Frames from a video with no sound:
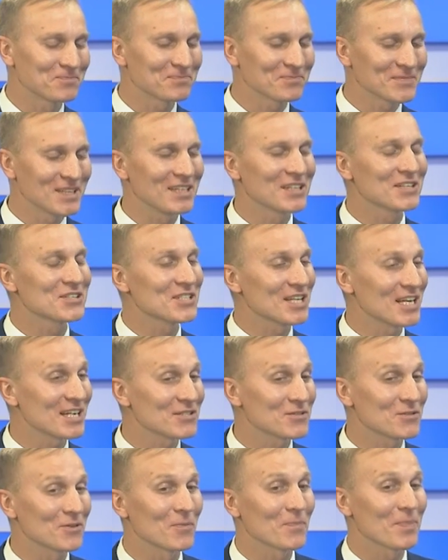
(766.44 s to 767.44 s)
или к
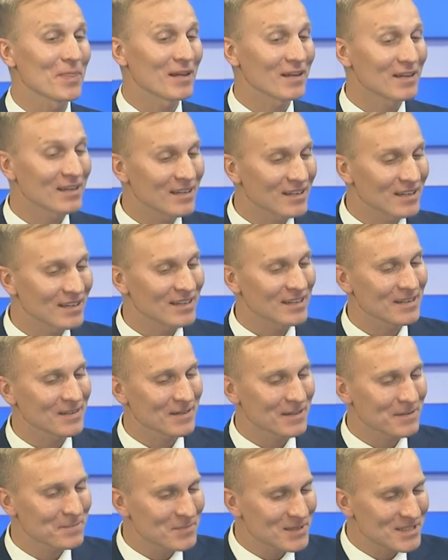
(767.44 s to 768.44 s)
счастью,
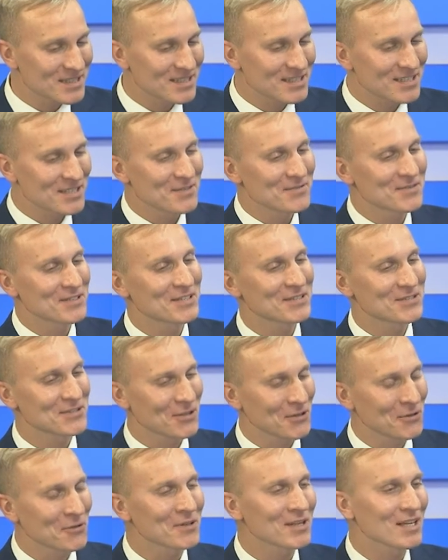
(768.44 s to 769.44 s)
позитивно все
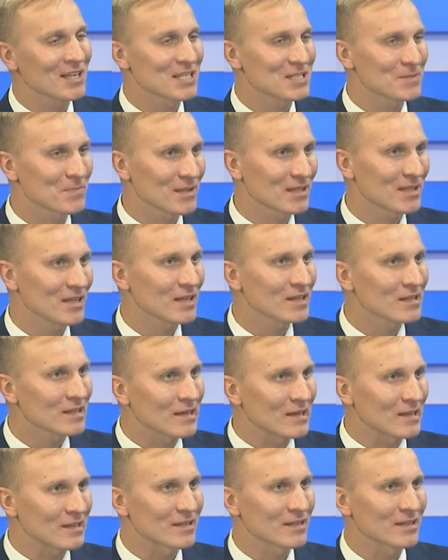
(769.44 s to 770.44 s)
равно надо смотреть
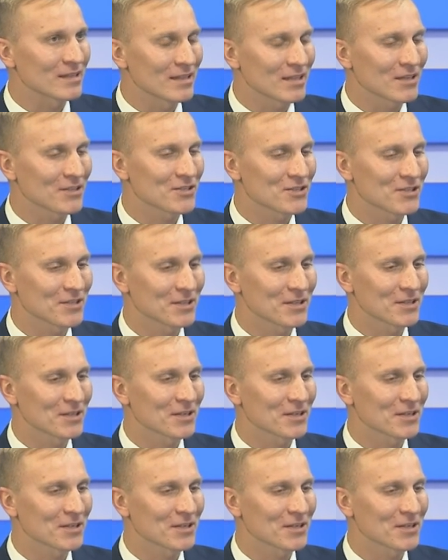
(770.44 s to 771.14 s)
на это, иначе